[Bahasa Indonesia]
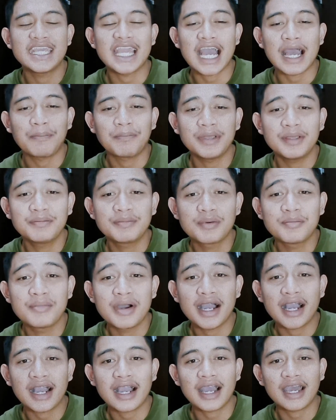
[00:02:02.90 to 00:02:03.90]
api
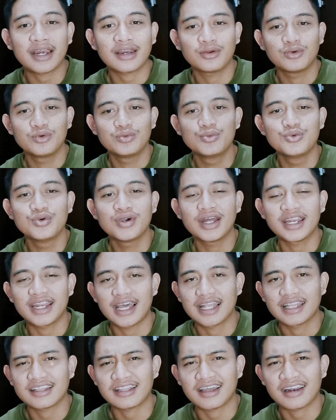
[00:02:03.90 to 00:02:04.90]
pembakar hubungan
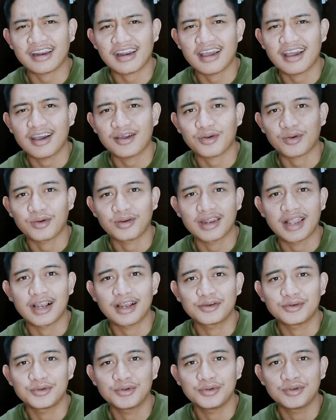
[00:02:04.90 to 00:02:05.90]
antara
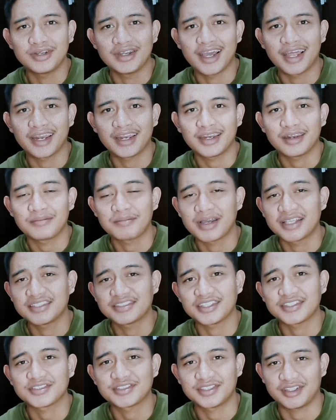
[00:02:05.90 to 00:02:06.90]
Ronaldo dan
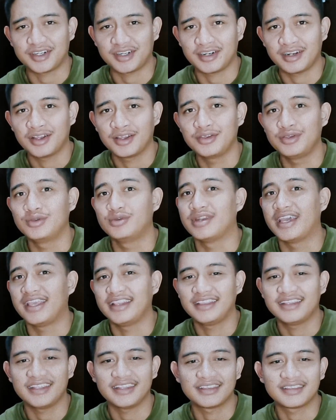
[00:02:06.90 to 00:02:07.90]
Manchester
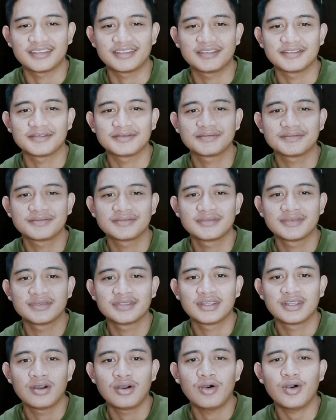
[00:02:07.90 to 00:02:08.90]
United.
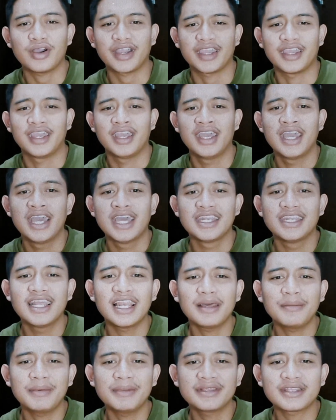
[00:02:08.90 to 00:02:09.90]
Oke,
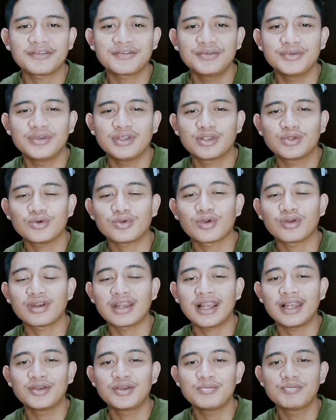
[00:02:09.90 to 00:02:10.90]
dalam interview itu
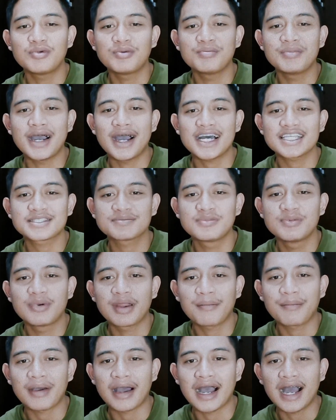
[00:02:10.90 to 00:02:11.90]
Ronaldo membahas
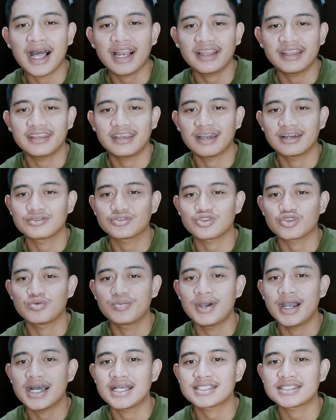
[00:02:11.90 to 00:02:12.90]
beberapa hal yang
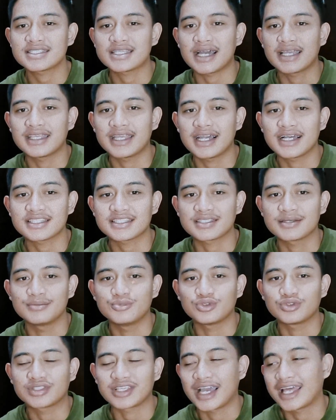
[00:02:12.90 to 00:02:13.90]
coba saya
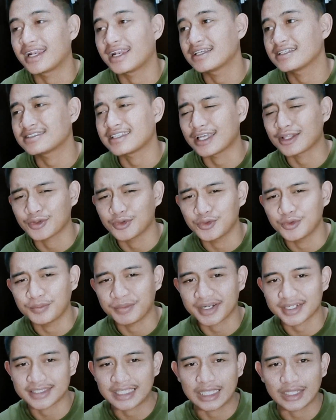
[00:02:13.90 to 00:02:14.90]
sebutkan satu
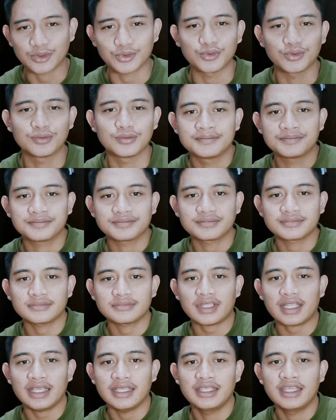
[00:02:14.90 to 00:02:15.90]
per satu.
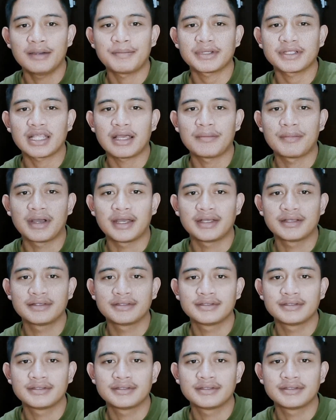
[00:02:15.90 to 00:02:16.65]
Yang pertama,